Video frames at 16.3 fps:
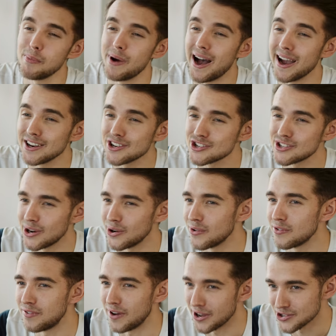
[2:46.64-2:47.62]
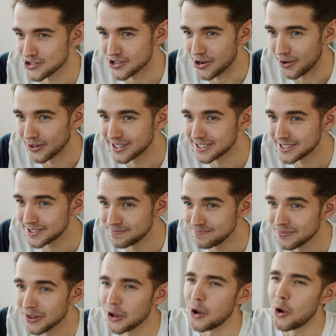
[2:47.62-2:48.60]
nochmal Einstellungen
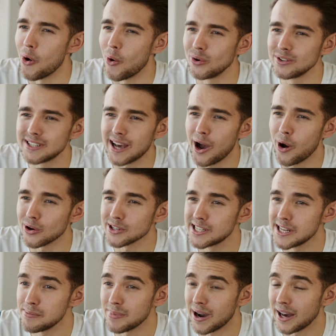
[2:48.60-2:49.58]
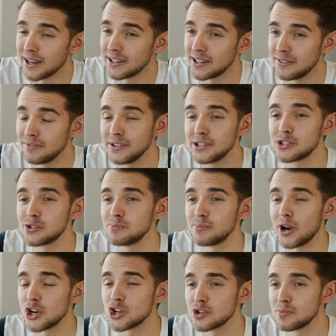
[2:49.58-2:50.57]
veranschaulichen und da auch Themen behandeln wie
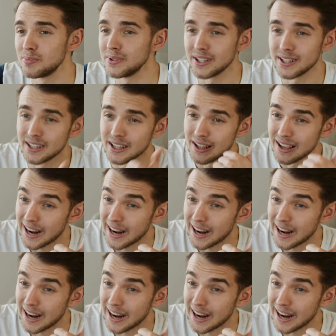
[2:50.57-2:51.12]
zum Beispiel